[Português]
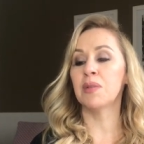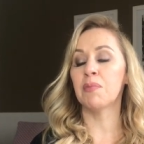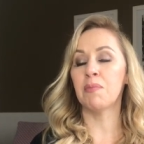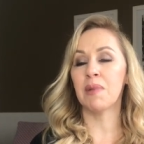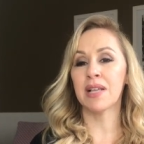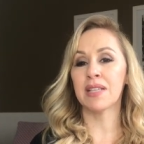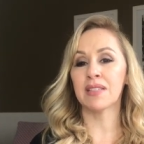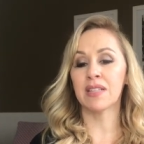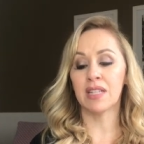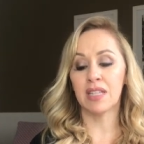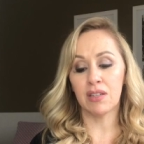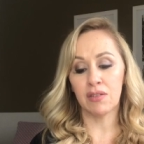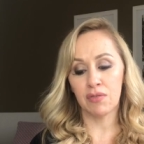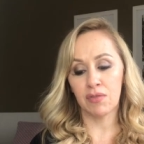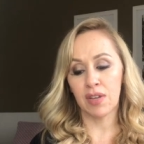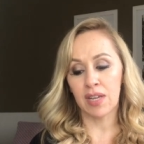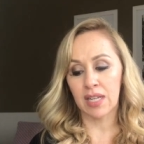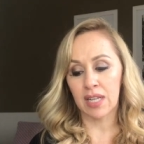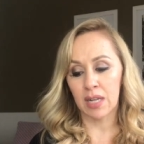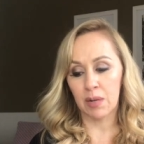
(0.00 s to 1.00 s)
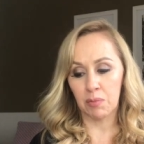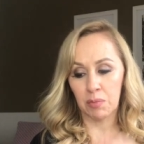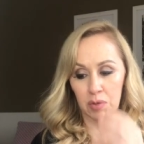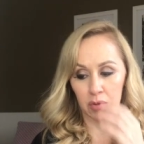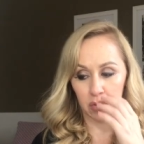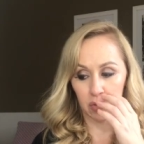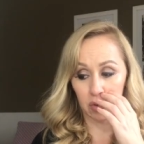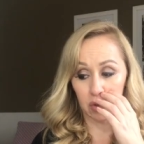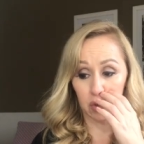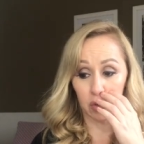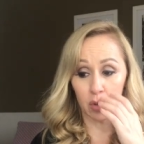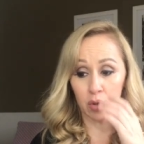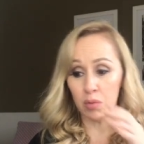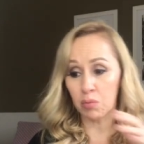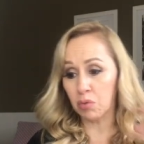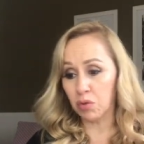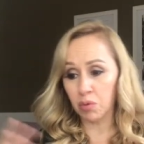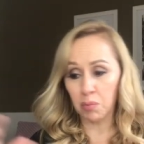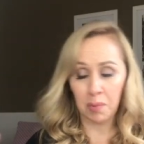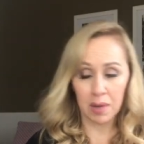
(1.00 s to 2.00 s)
passa ali e vê aquela pessoa,
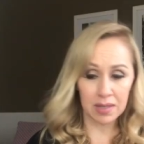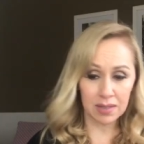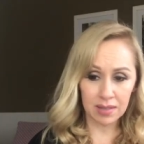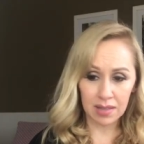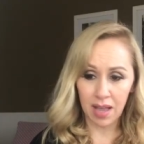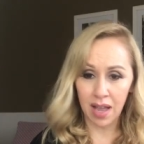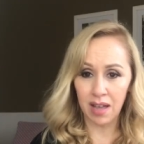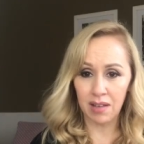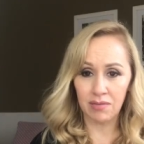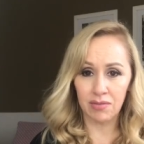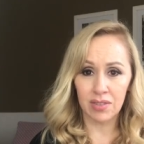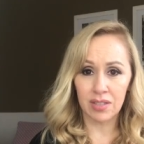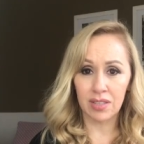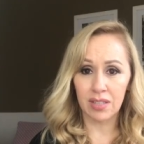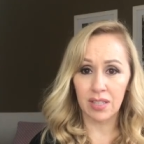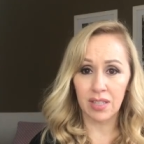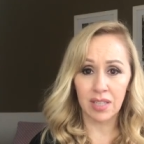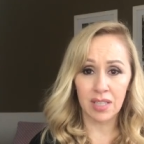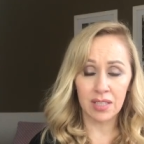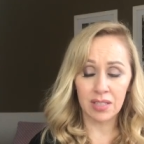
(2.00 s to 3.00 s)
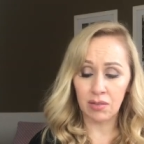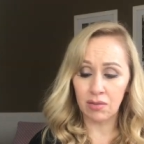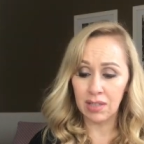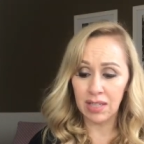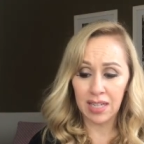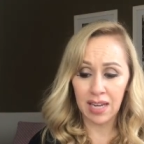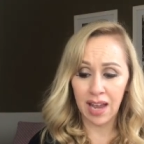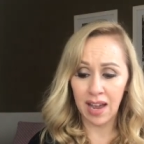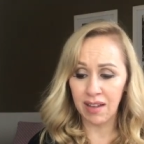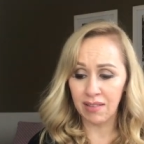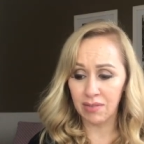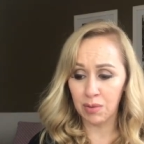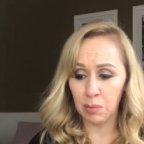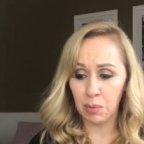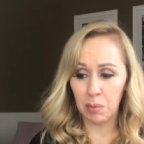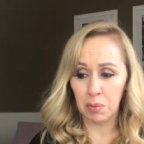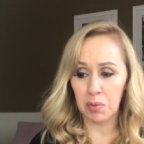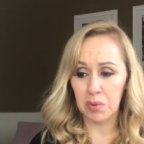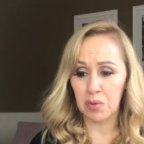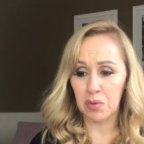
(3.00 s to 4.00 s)
todo mundo passava e não ligava para
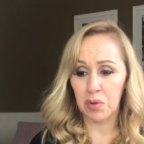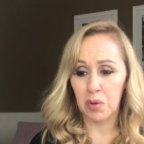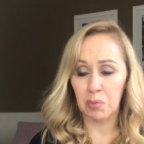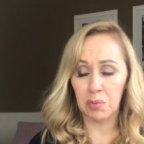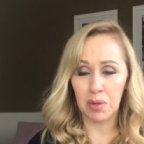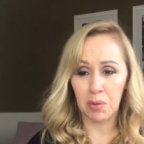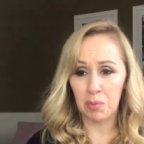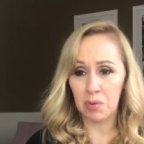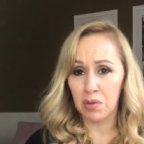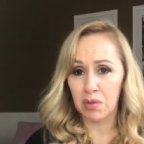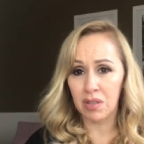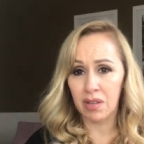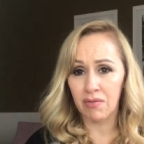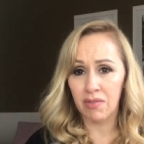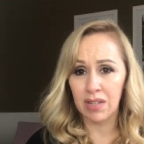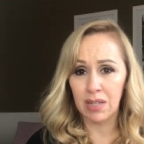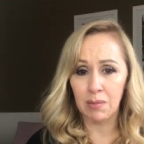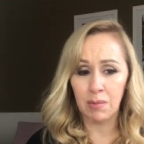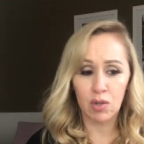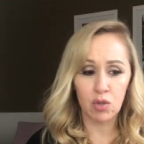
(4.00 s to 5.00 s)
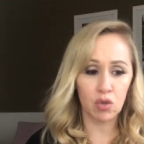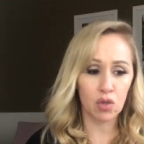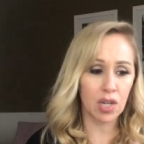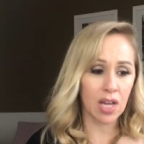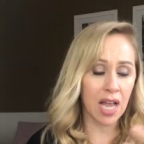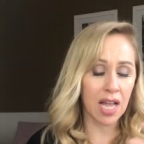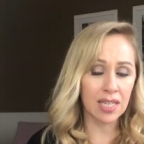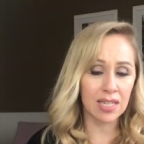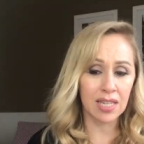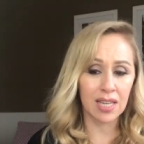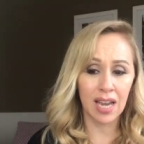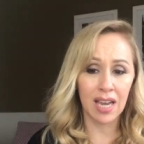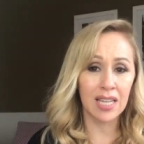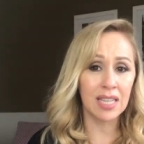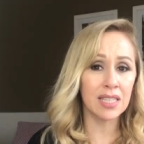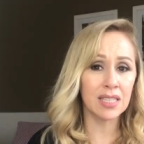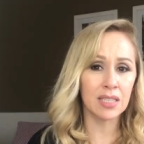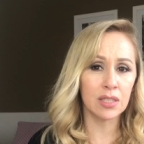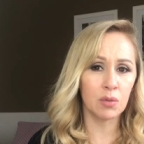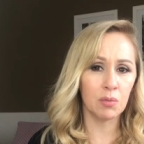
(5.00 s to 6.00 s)
a pessoa, porque a pessoa estava ali machucada,
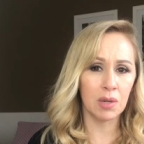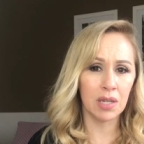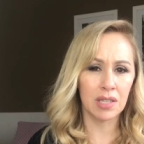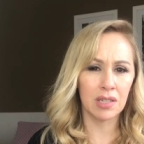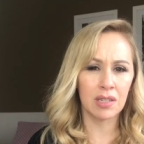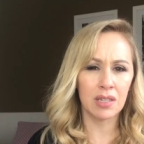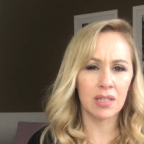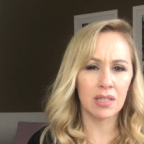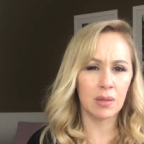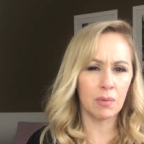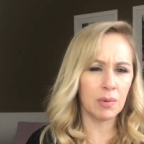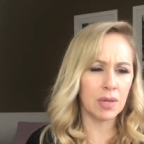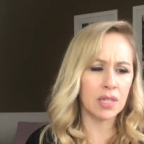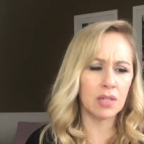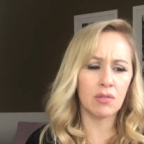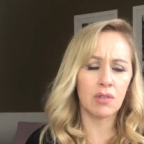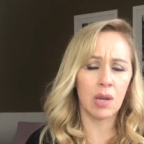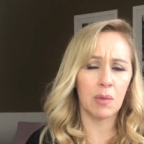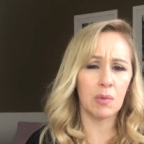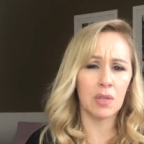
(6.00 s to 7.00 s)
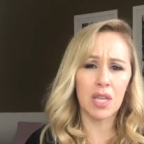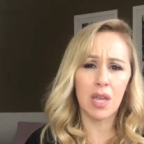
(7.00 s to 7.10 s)
caída no beira, na beira do caminho.